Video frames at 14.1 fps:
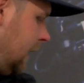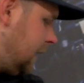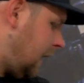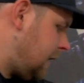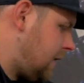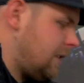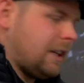
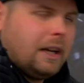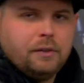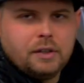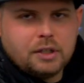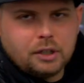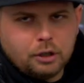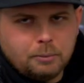Das hier ist kein
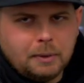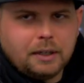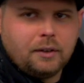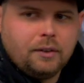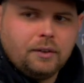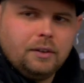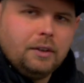fester
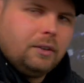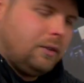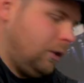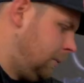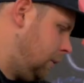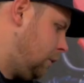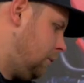das ist ein
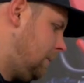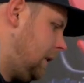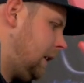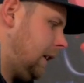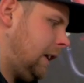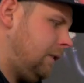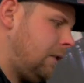Turbo-Grimmer,
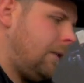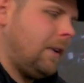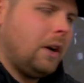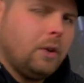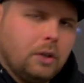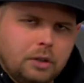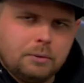da reden wir aber
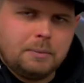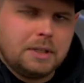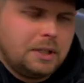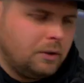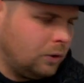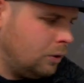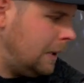auch heute noch ein
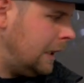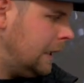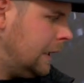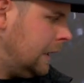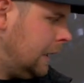bisschen drüber.